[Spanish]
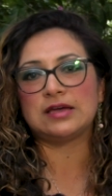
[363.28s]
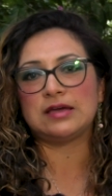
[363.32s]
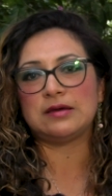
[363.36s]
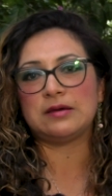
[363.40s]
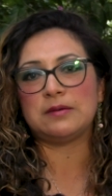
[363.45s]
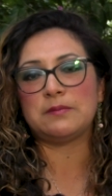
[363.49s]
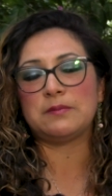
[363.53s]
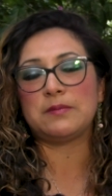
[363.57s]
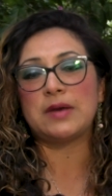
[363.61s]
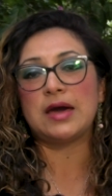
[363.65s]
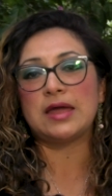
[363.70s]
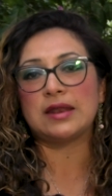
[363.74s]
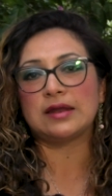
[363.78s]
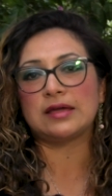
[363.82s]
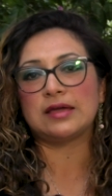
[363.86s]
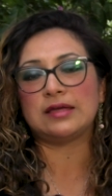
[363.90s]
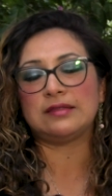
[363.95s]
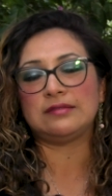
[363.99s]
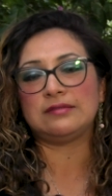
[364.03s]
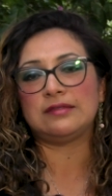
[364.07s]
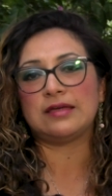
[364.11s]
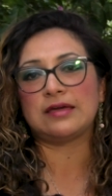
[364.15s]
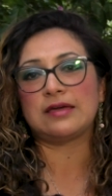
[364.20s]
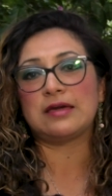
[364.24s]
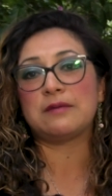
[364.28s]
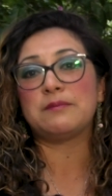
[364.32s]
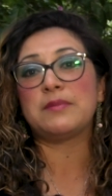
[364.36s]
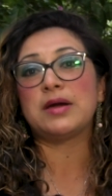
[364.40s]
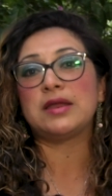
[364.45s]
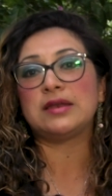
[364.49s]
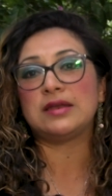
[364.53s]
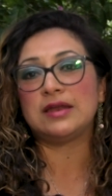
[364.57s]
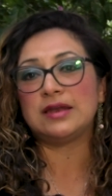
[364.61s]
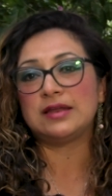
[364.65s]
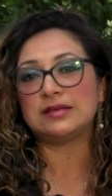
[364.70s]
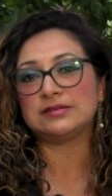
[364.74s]
que marquen de qué
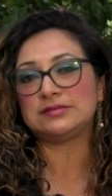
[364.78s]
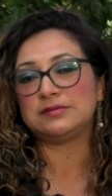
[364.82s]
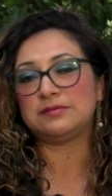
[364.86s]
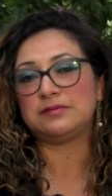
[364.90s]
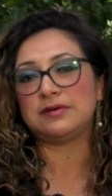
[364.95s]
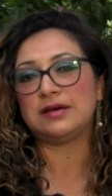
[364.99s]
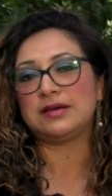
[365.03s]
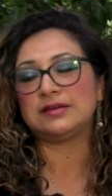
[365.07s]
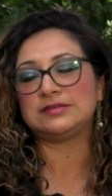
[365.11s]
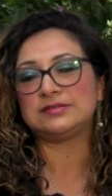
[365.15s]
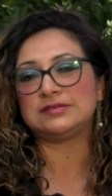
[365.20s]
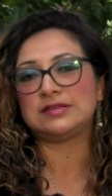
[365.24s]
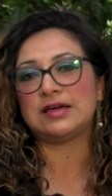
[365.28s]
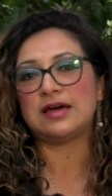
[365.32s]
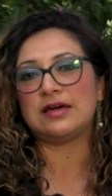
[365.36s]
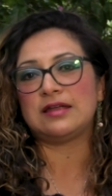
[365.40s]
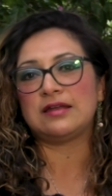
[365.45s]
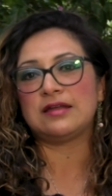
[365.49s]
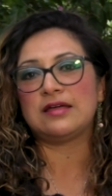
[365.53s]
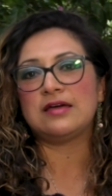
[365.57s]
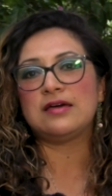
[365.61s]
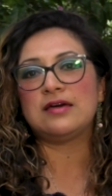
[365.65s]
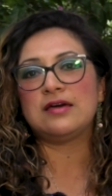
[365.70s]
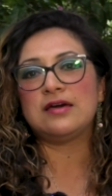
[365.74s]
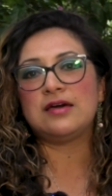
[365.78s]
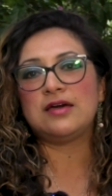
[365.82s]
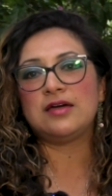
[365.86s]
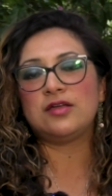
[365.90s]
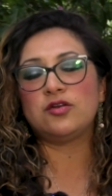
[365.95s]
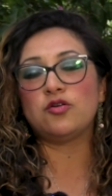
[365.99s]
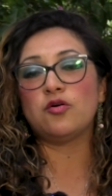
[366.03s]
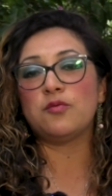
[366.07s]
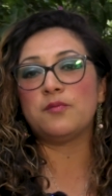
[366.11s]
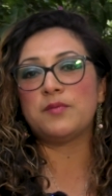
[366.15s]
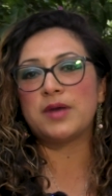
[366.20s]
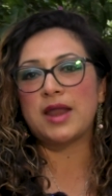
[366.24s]
manera se va a estar
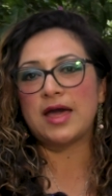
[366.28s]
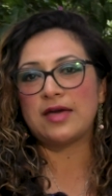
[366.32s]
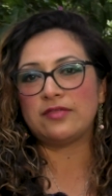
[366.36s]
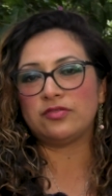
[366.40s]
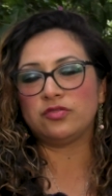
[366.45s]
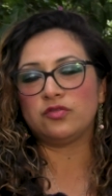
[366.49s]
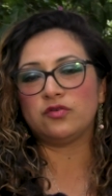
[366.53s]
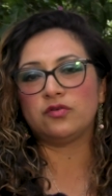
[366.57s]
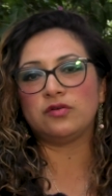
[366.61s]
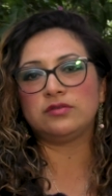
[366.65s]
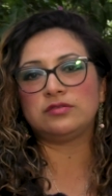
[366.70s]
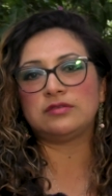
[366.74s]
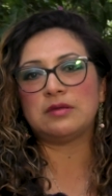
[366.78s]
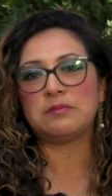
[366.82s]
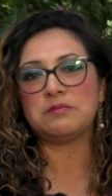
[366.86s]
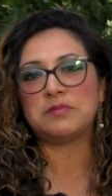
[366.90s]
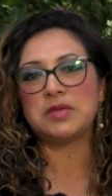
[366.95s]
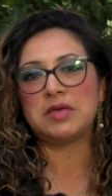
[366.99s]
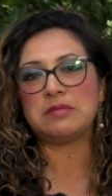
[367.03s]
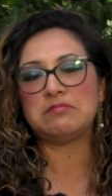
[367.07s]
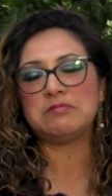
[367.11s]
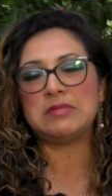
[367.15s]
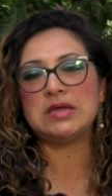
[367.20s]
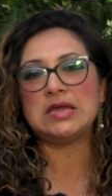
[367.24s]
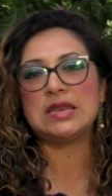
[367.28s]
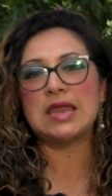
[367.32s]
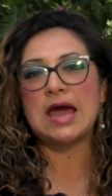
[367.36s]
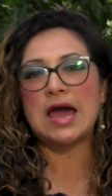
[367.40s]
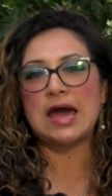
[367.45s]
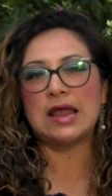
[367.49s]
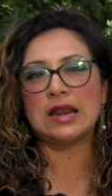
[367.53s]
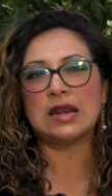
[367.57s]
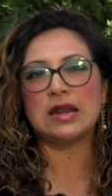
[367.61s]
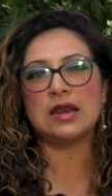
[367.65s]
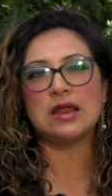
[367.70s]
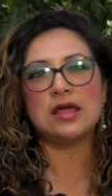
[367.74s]
nombrando, también
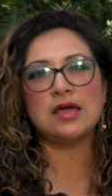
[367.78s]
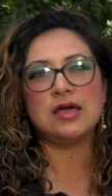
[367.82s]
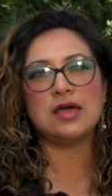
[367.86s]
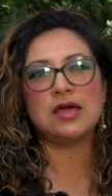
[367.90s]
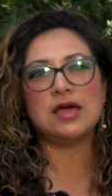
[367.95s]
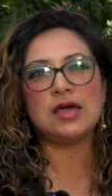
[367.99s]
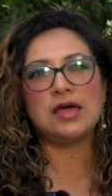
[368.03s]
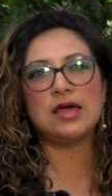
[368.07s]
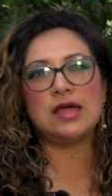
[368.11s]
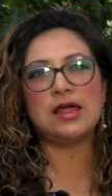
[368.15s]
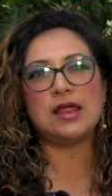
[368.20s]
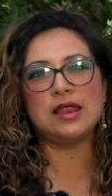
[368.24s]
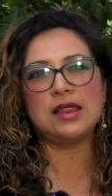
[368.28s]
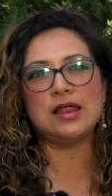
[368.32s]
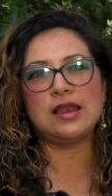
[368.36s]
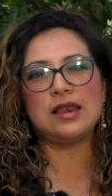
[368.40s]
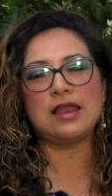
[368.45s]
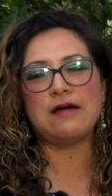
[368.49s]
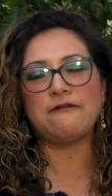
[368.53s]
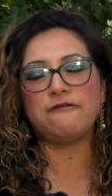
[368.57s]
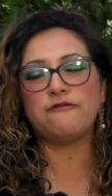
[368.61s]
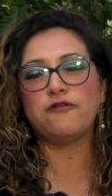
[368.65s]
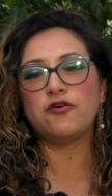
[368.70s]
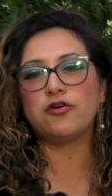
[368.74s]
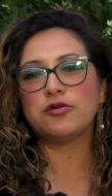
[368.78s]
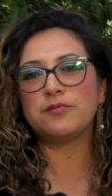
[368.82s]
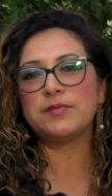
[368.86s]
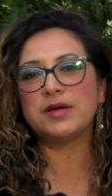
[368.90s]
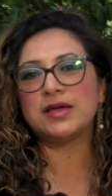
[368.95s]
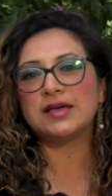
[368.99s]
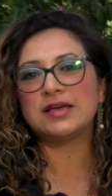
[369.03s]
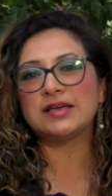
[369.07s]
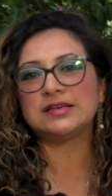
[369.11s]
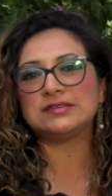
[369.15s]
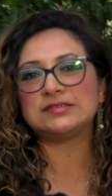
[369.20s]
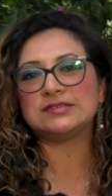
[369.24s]
mirar la
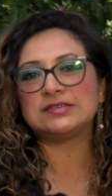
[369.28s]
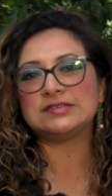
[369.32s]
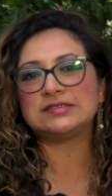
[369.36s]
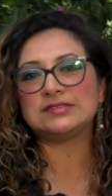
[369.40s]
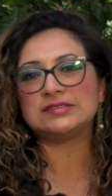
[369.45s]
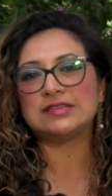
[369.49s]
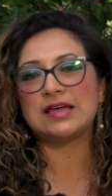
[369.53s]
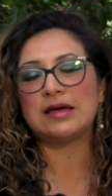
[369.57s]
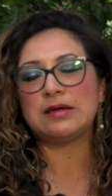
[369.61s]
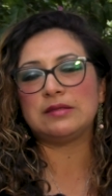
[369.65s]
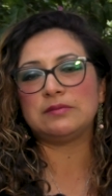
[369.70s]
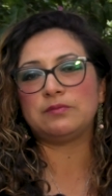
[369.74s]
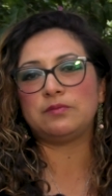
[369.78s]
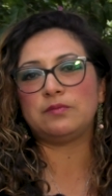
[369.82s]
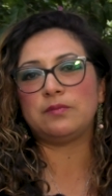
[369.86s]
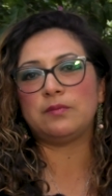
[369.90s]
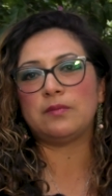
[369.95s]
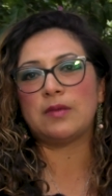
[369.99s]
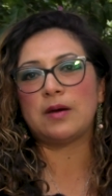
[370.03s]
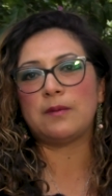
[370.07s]
forma en que se están